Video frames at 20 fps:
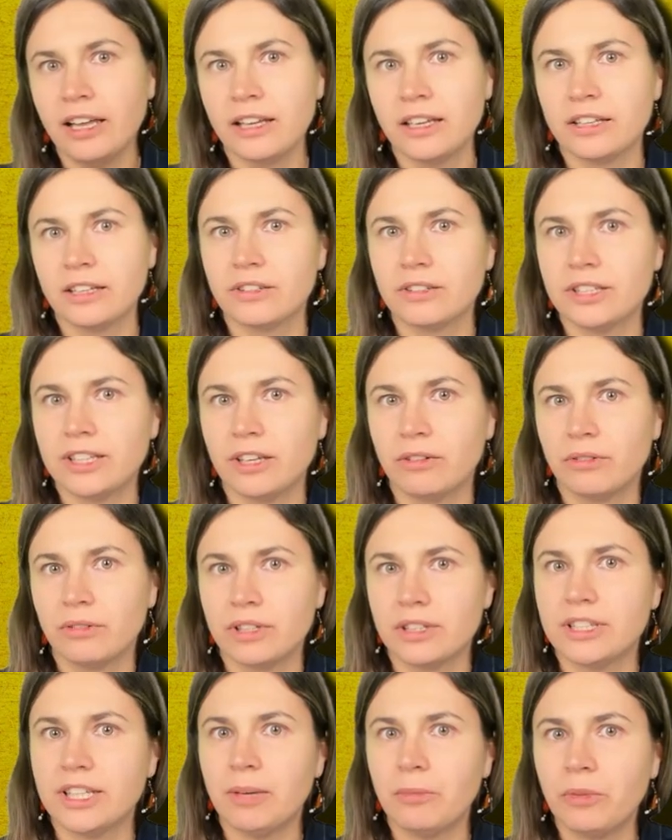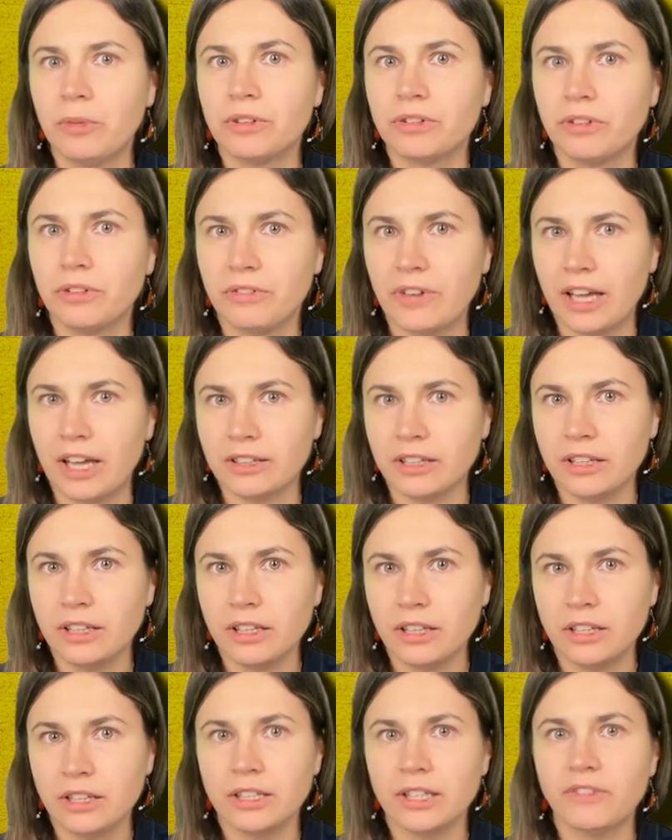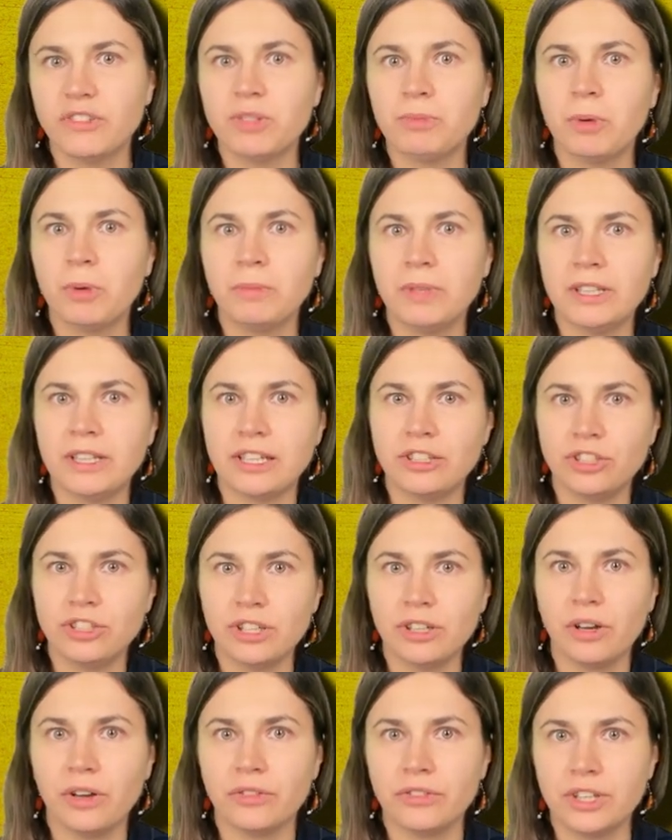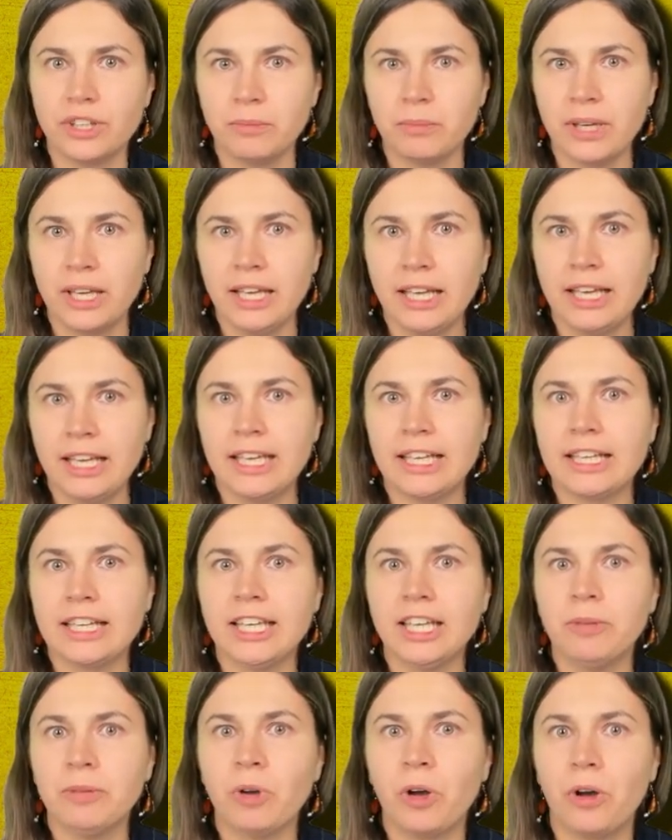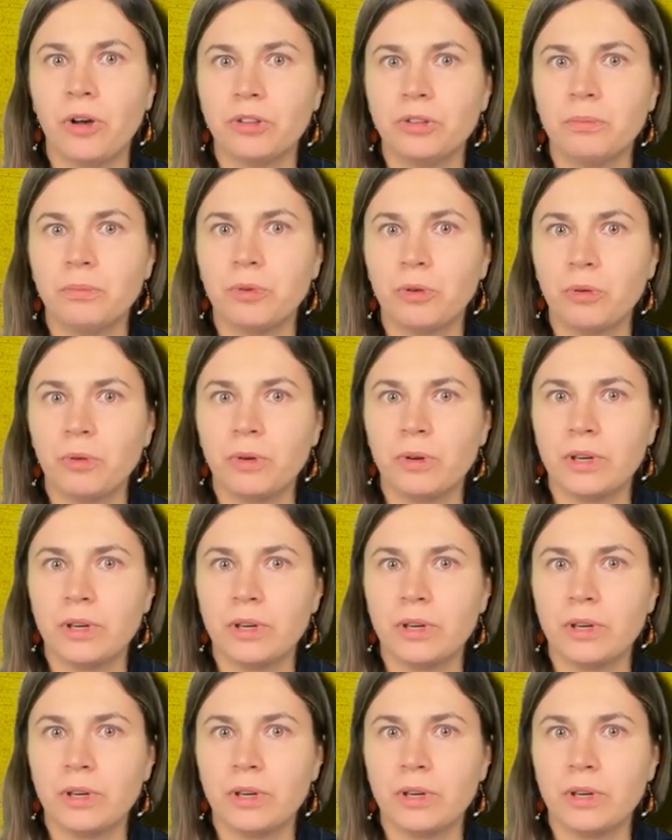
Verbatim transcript: został zamordowany, nie wspomina się o tym, kim on był